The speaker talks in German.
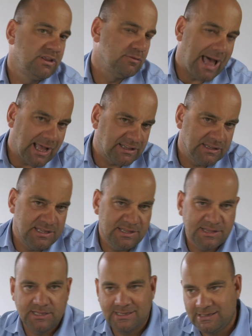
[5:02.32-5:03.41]
zu beachten
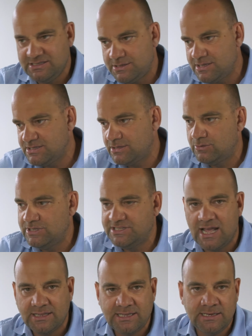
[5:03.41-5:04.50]
ist, richtet sich natürlich
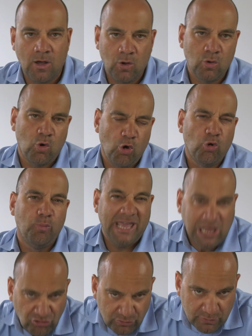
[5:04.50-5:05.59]
nach den auch
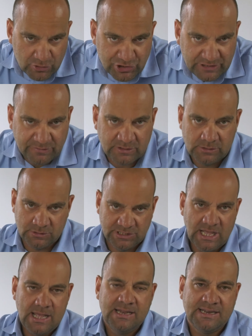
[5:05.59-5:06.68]
europäischen Vorschriften und
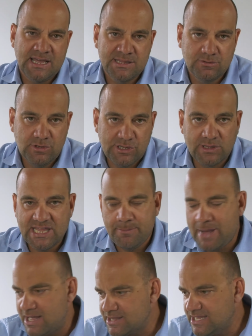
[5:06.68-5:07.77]
da ist natürlich auch sehr
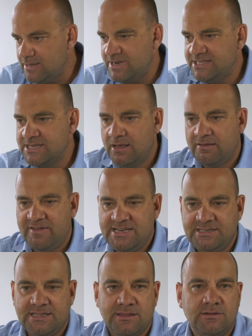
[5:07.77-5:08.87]
maßgeblich,
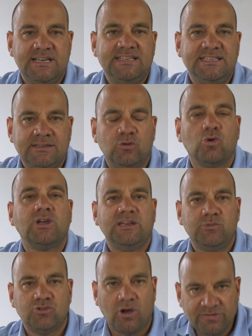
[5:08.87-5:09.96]
welche Nationalitäten
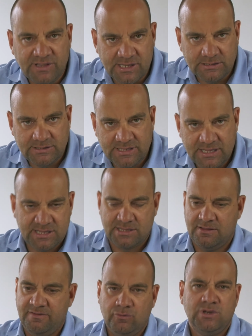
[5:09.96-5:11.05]
konkret betroffen sind.
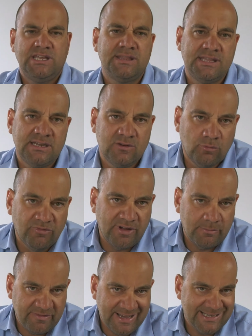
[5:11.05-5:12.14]
Das würde jetzt hier den
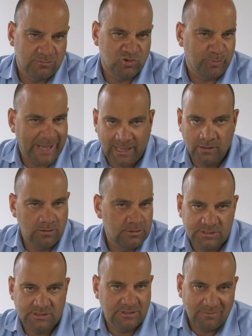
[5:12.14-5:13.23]
Umfang bei weitem sprengen
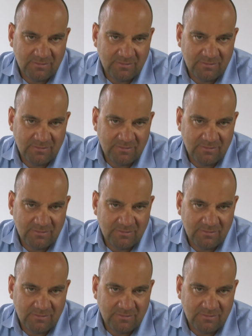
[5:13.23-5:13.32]
und